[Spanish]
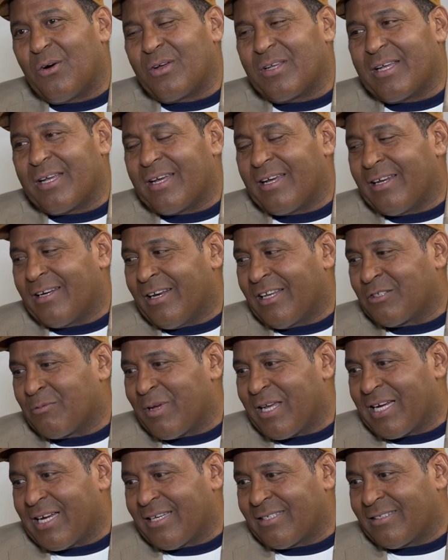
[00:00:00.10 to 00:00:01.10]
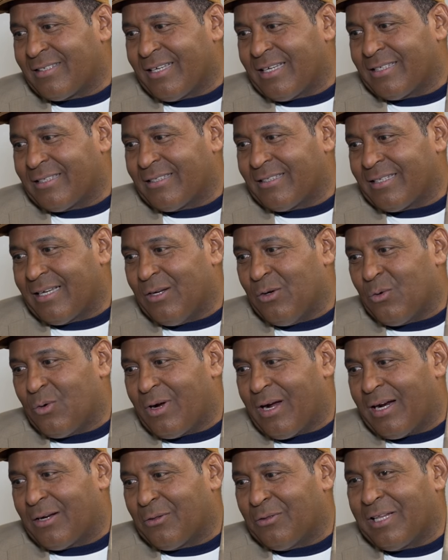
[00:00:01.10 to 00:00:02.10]
Oye, Las Vegas es el
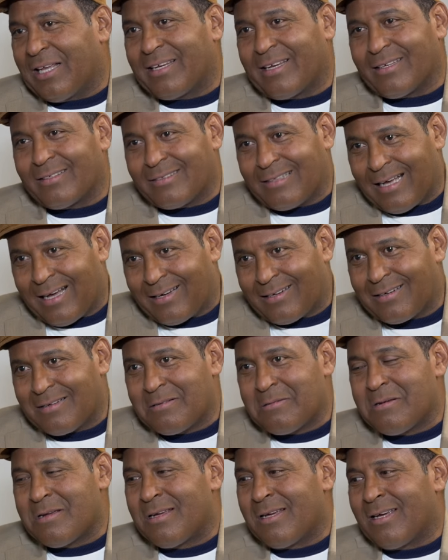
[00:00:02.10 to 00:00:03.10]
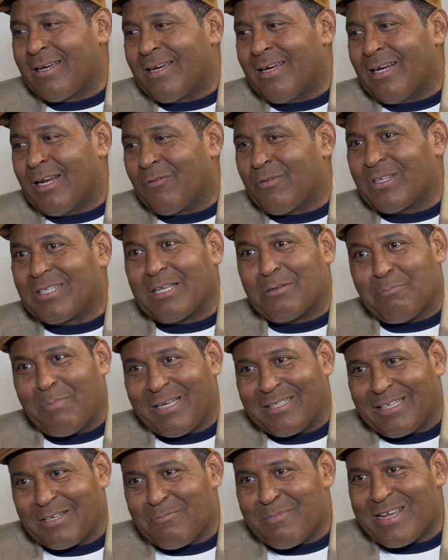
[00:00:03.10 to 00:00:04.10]
lugar donde hay que estar en las fiestas
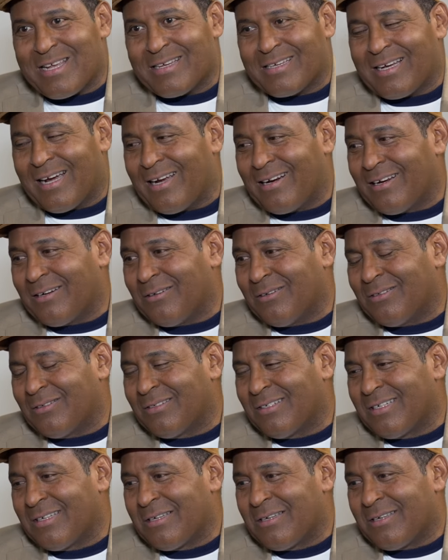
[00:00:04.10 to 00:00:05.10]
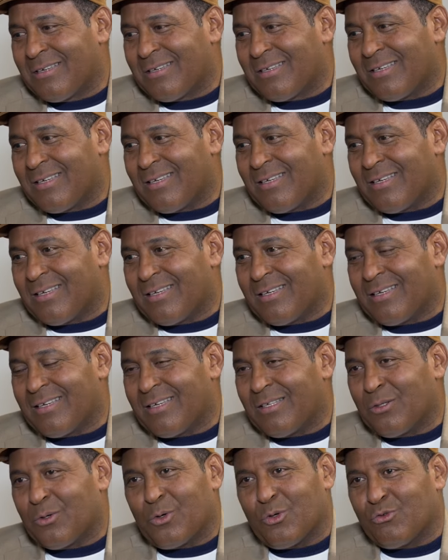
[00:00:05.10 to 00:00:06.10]
patrias mexicanas, ¿no?
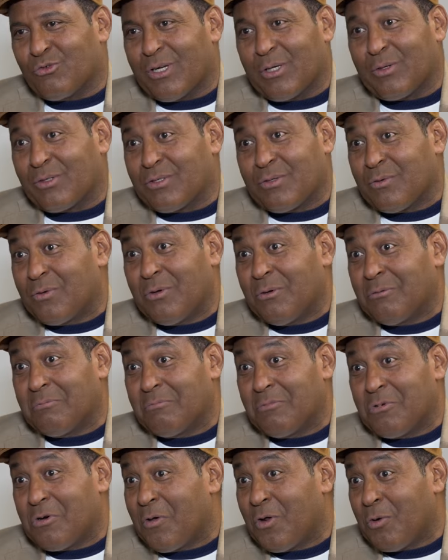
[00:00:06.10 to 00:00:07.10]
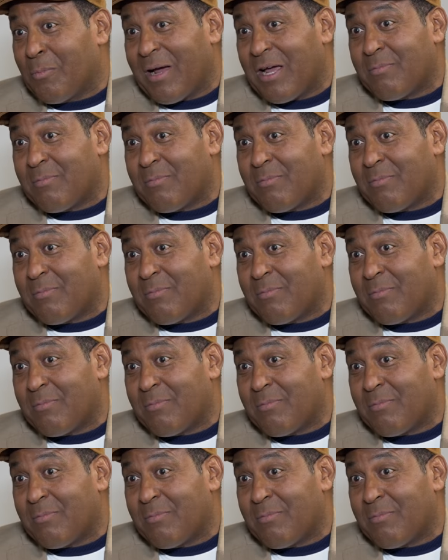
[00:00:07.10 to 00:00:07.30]
Y, tu concierto ha sido uno de los más